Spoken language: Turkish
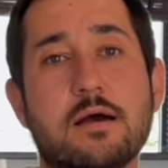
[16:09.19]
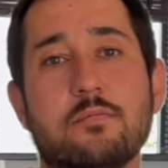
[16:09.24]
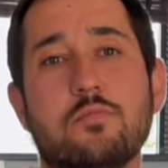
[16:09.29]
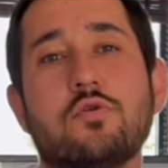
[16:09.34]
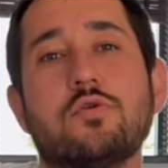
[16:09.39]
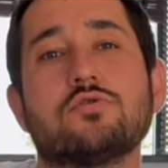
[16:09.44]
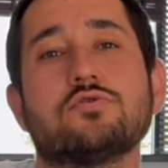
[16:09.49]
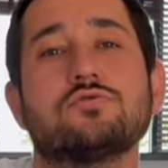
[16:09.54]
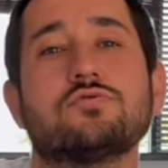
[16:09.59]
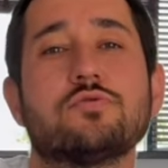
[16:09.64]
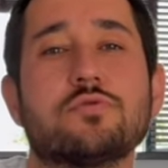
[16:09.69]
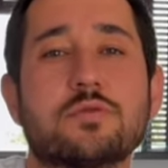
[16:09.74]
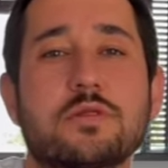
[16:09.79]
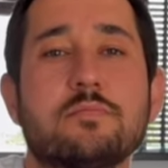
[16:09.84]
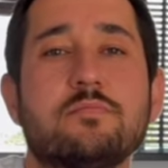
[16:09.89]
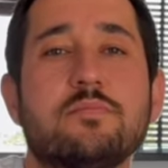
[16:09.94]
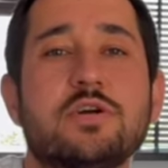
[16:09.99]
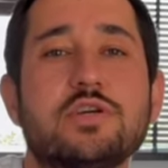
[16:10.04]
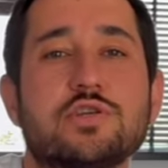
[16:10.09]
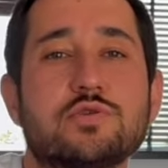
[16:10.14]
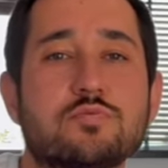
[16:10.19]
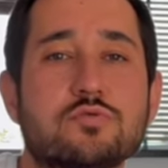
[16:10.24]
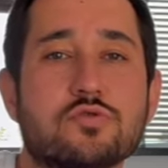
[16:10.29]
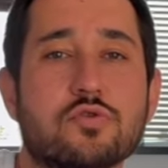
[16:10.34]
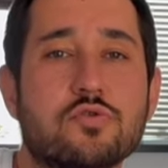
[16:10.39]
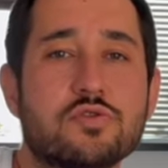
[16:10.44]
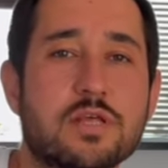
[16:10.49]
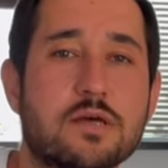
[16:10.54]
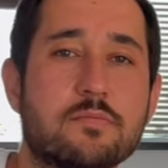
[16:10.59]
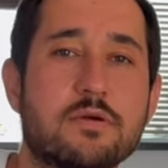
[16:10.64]
Borcun olsa mecbur
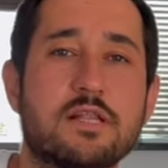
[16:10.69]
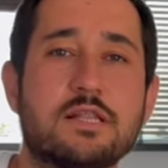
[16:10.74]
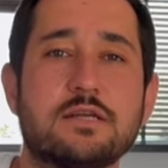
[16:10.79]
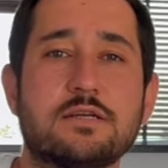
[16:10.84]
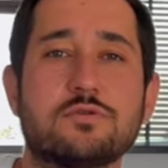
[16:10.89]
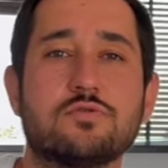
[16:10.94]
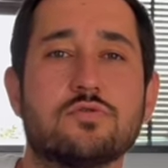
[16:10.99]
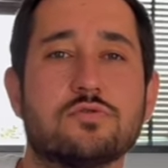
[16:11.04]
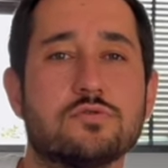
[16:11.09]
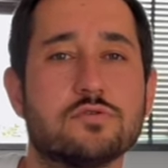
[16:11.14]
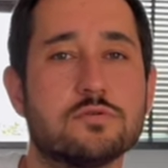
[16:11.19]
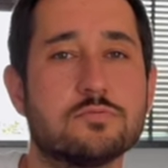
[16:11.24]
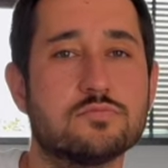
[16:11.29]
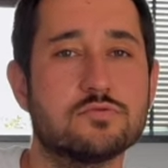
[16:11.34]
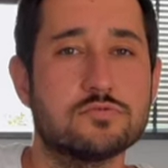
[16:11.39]
ödemelerin oluyor.